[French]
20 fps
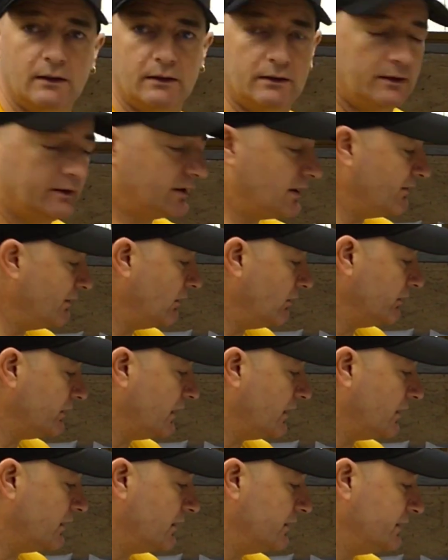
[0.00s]
L'équivalent
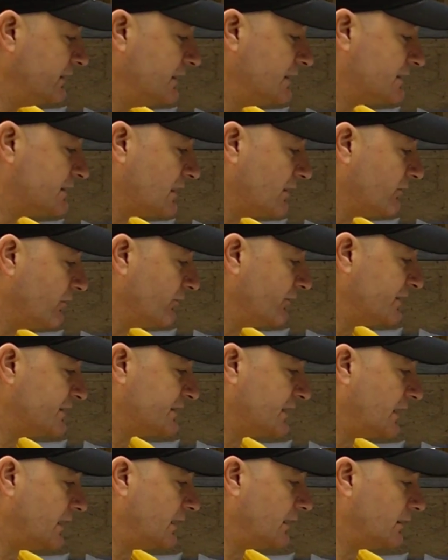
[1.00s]
d'un liquide savon
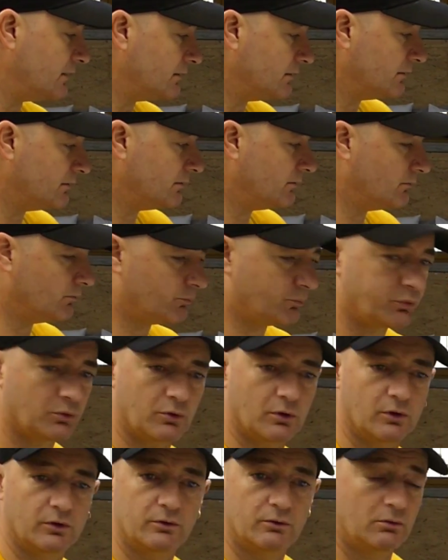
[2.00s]
vaisselle
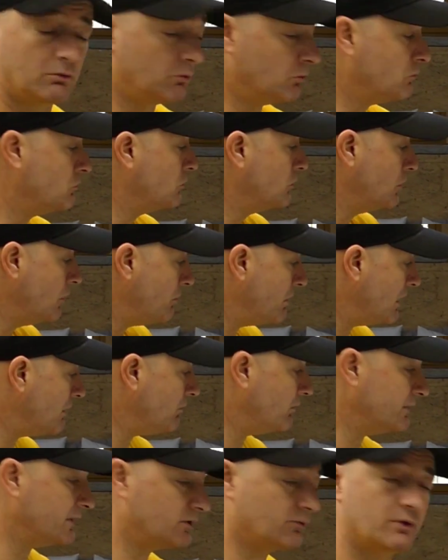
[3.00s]
pour euh,
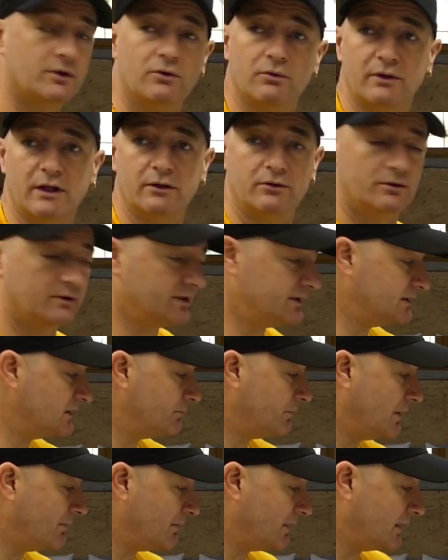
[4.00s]
globalement nettoyer ton atelier, c'est
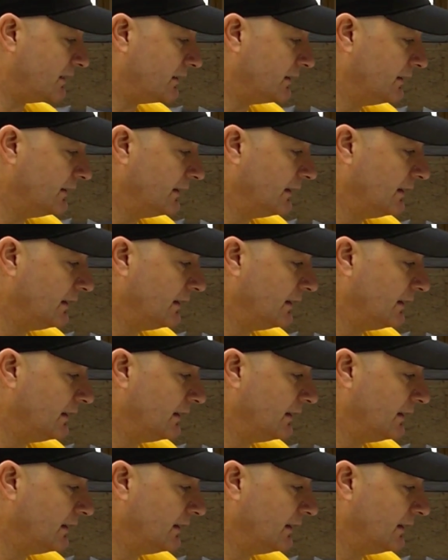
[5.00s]
pas mal.